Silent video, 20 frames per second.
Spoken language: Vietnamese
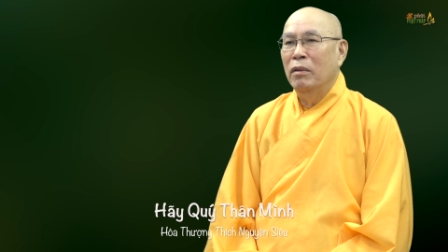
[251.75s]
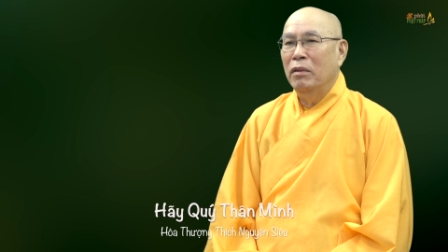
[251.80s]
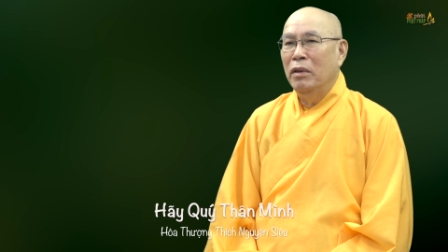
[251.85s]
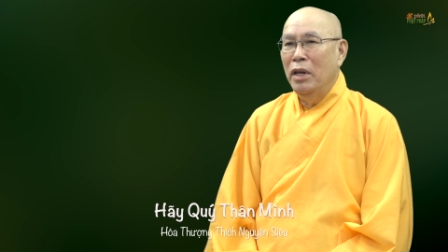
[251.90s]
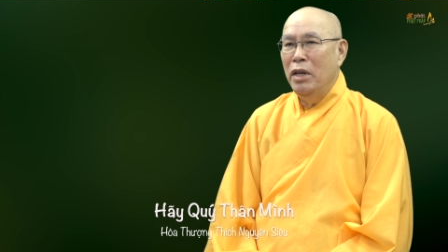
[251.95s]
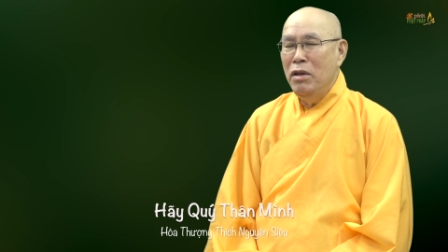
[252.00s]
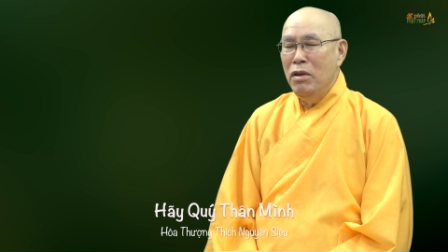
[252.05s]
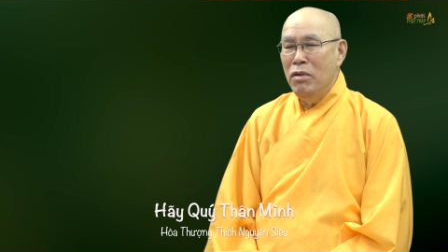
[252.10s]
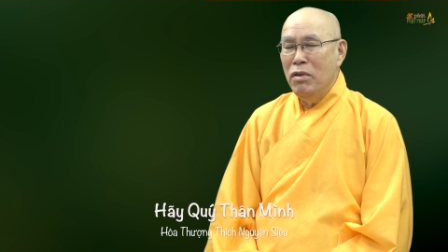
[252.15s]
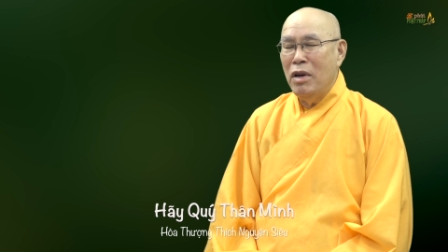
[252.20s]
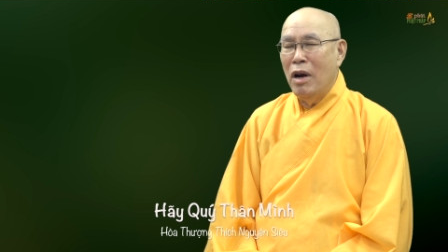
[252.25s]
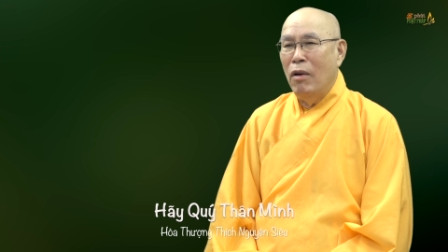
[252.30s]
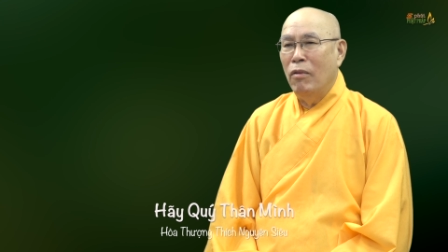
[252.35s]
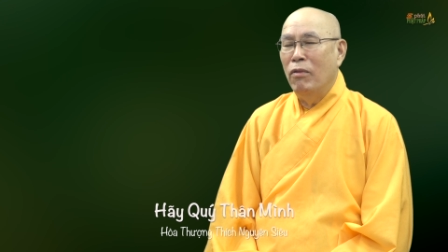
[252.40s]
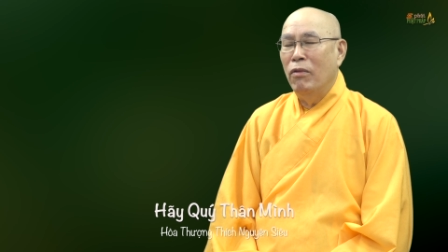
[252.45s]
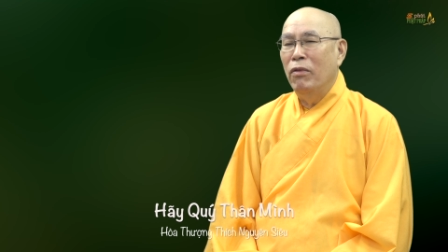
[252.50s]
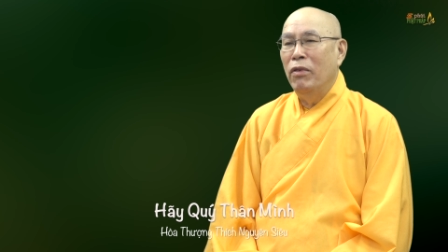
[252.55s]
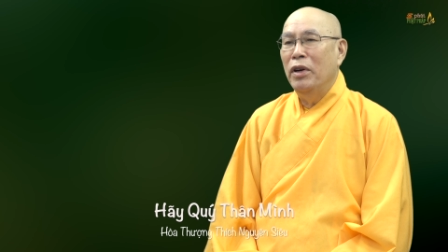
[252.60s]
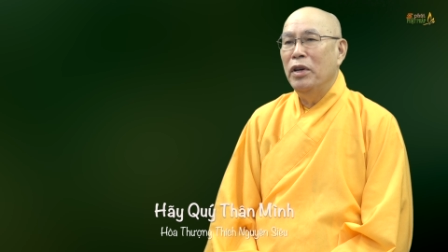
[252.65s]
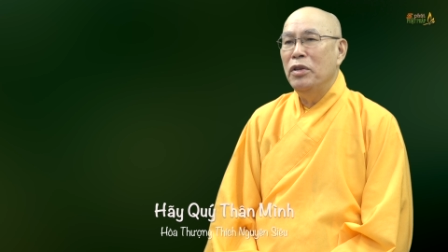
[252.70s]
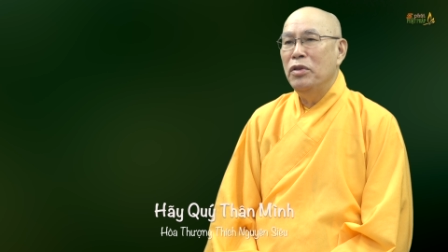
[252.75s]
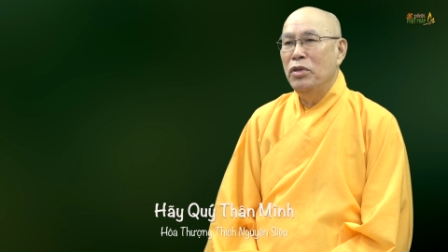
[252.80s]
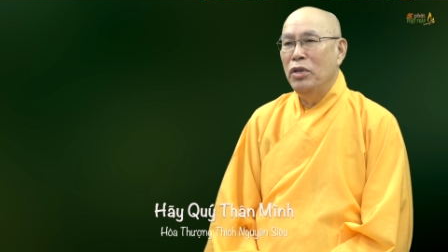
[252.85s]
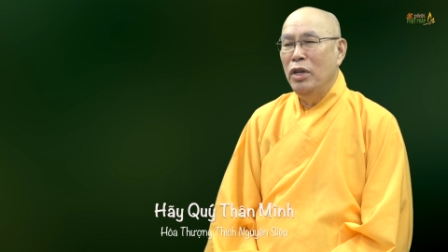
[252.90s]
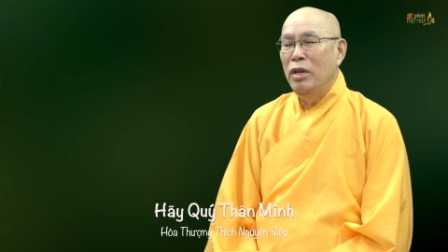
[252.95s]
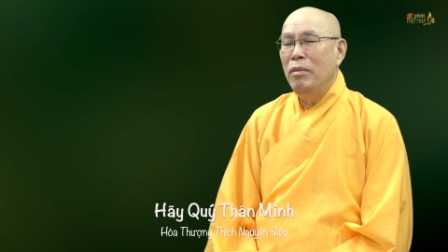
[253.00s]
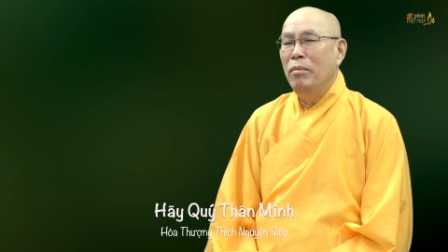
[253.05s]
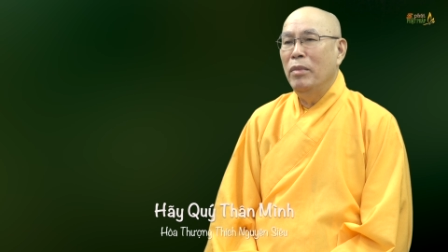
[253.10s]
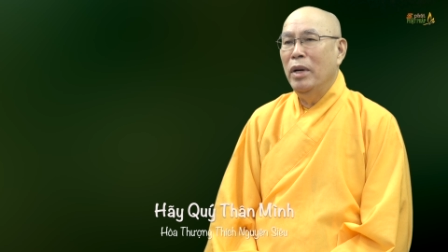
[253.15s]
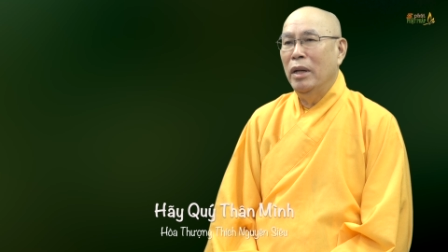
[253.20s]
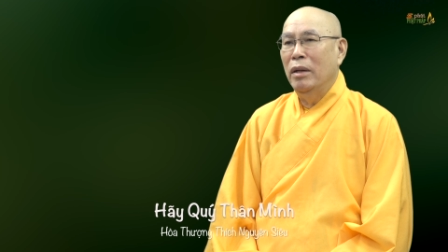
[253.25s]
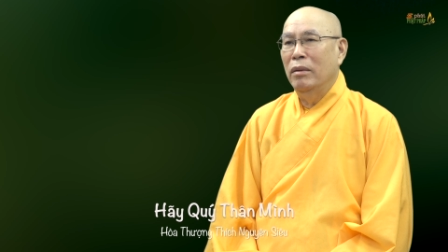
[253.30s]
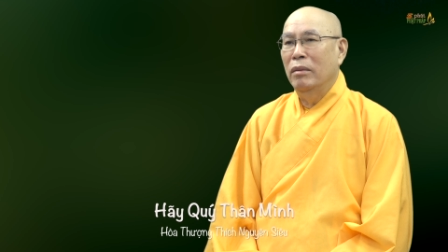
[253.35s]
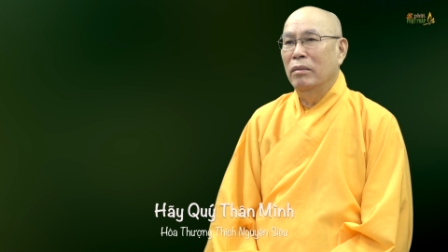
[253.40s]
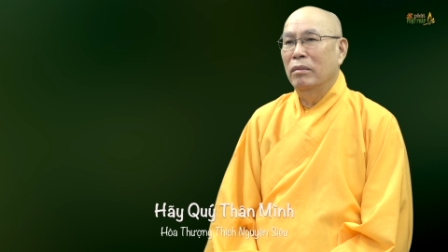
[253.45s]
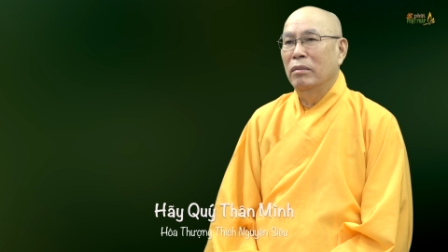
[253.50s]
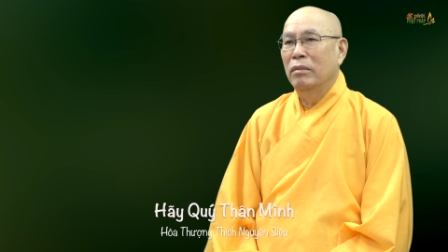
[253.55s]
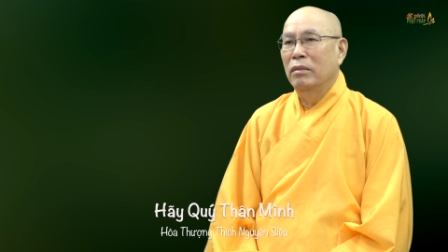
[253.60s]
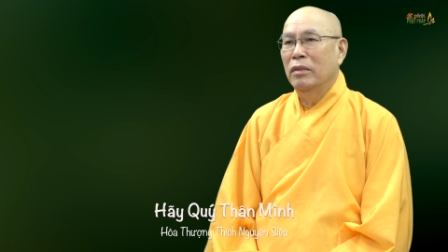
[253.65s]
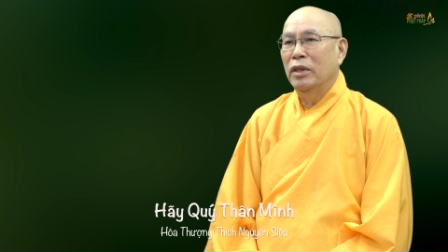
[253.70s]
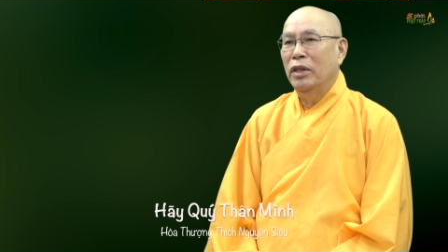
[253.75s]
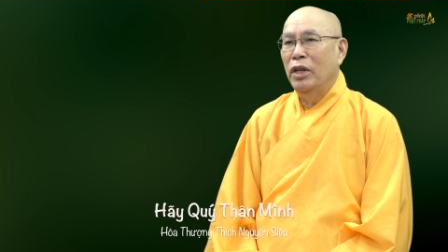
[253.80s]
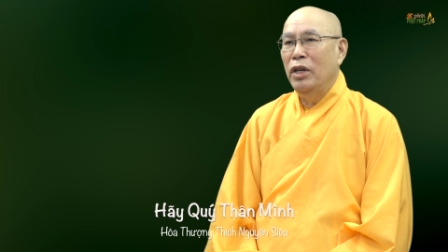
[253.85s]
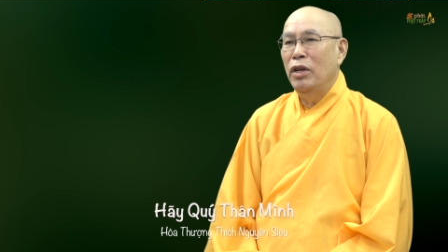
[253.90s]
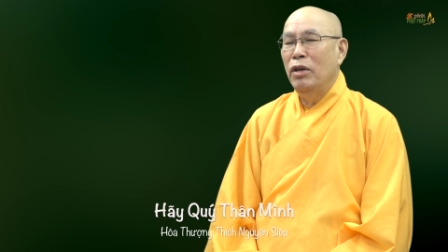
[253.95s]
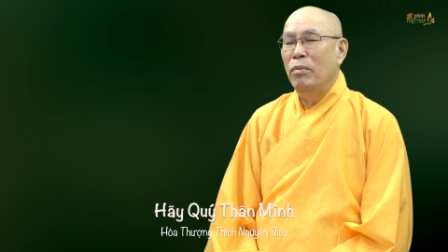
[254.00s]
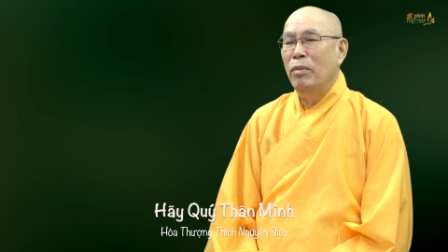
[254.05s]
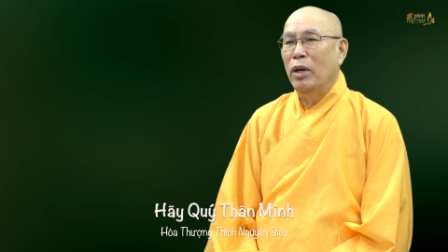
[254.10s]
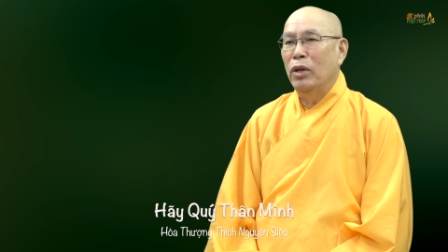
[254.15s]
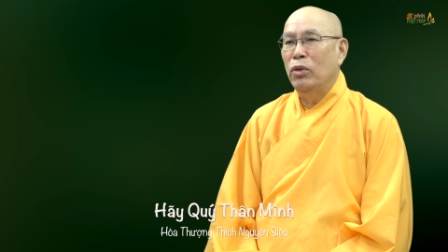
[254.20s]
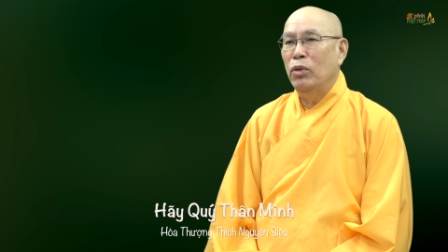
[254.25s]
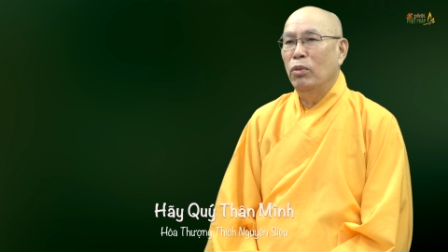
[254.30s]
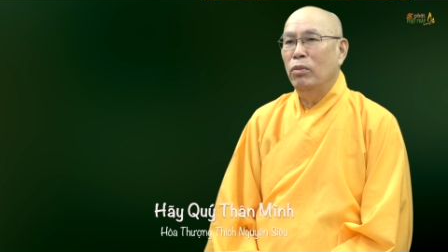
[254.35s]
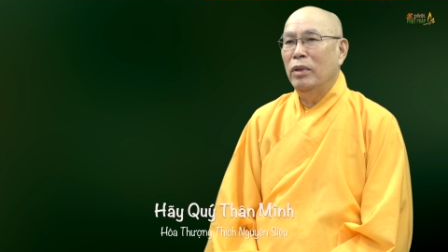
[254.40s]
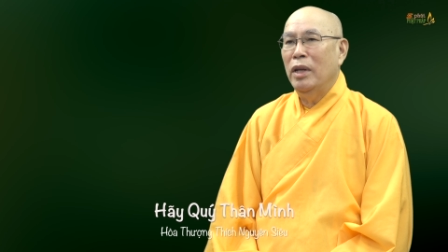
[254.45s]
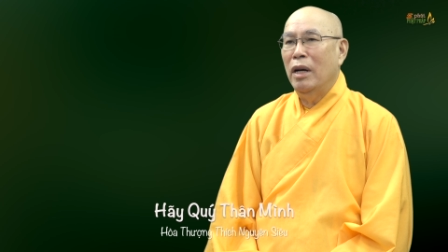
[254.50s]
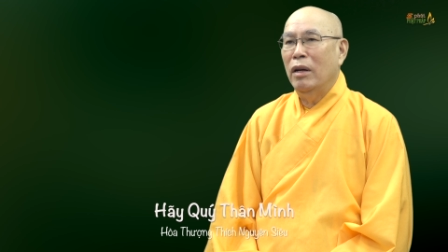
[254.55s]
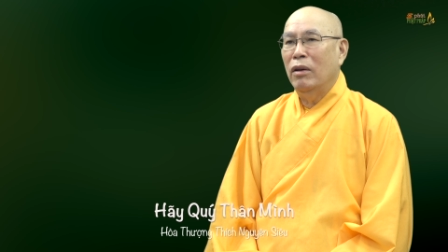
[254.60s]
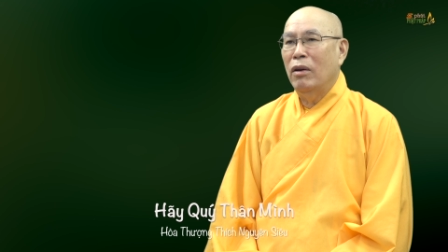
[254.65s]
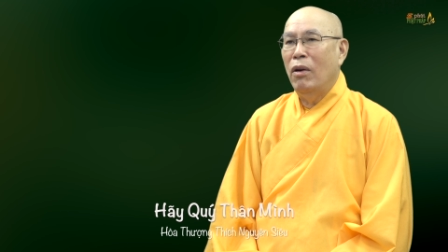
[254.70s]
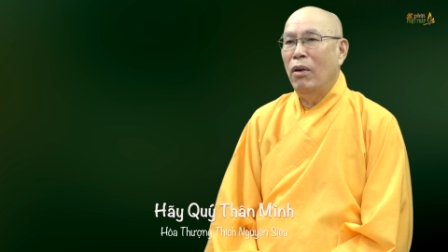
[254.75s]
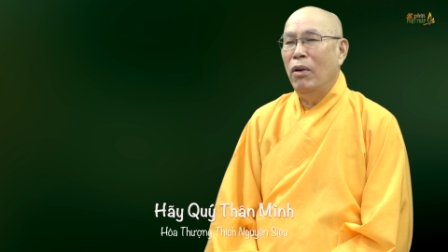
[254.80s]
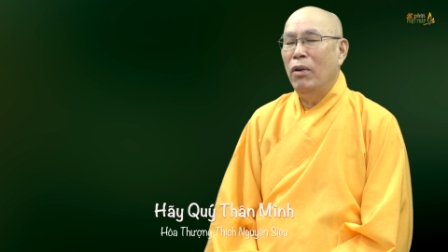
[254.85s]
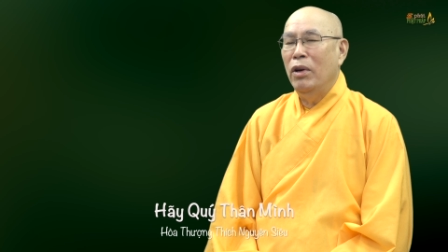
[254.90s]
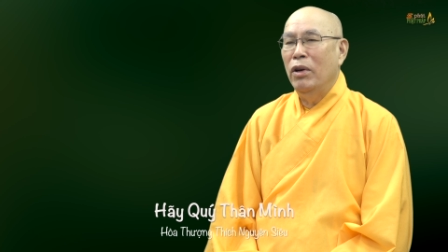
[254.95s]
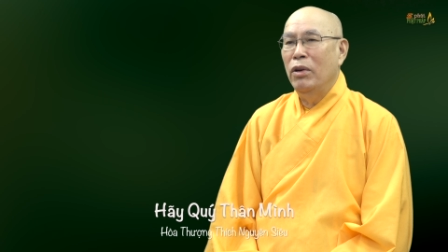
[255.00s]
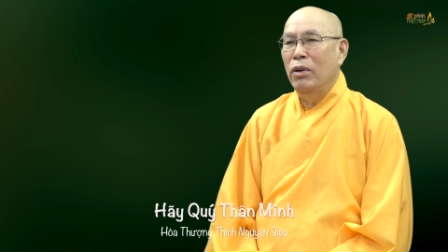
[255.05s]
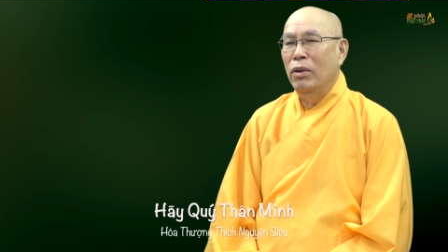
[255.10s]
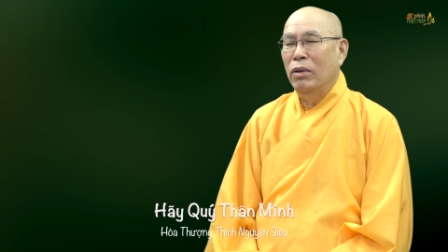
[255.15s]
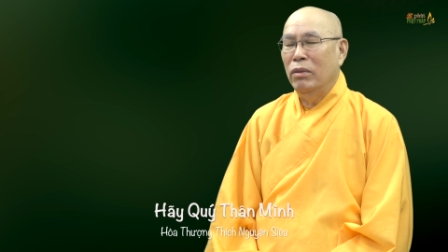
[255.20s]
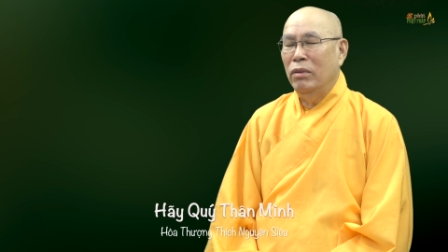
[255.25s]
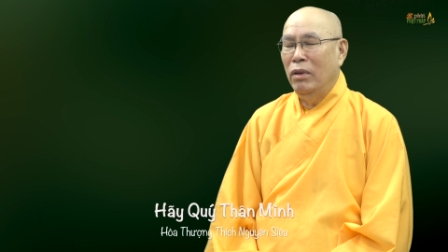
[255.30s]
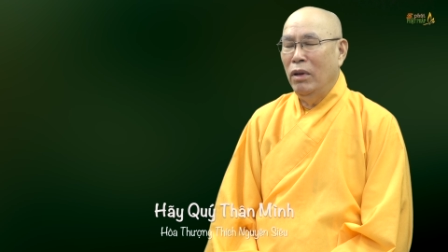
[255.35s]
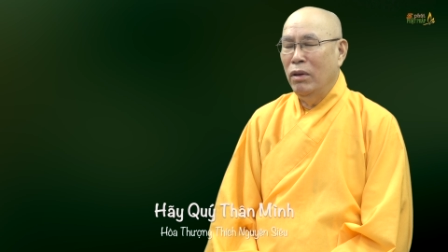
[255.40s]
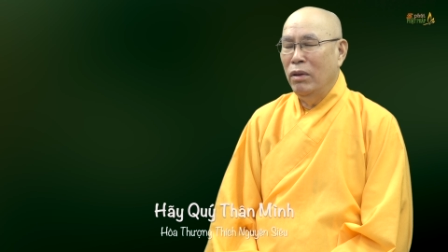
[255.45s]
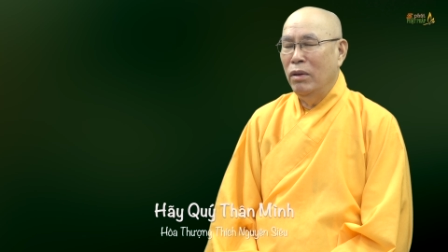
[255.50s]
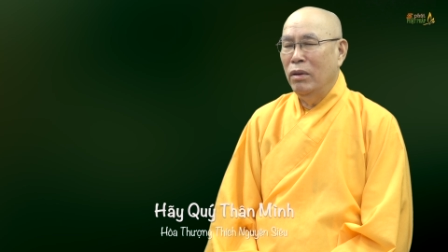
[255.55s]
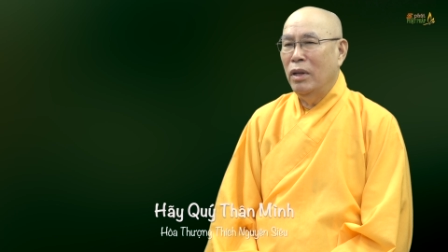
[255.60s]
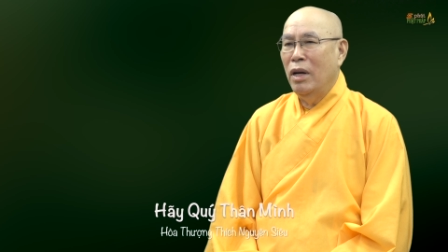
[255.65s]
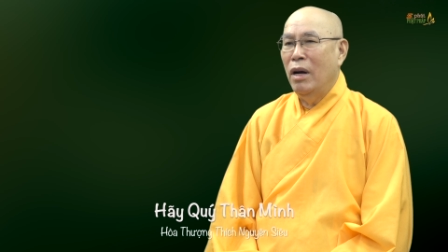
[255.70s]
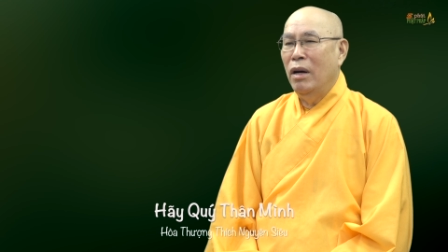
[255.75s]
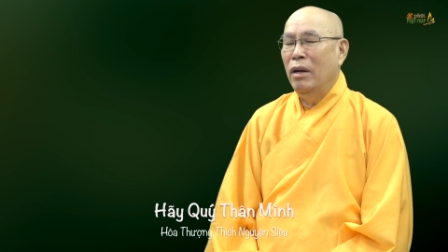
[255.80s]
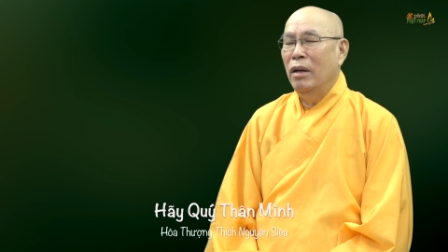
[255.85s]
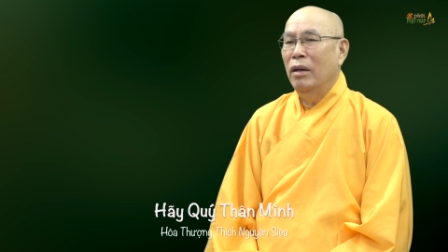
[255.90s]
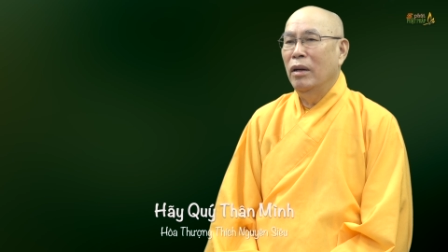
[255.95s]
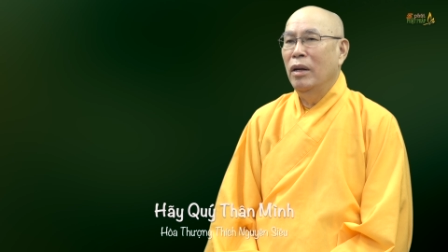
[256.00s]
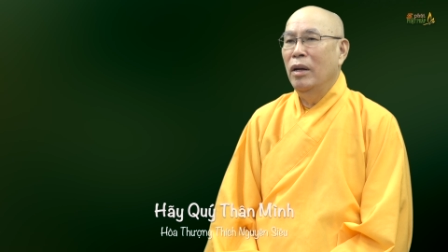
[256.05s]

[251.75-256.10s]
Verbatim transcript: kính trọng với chính mình khi mà chúng ta có được tự thân.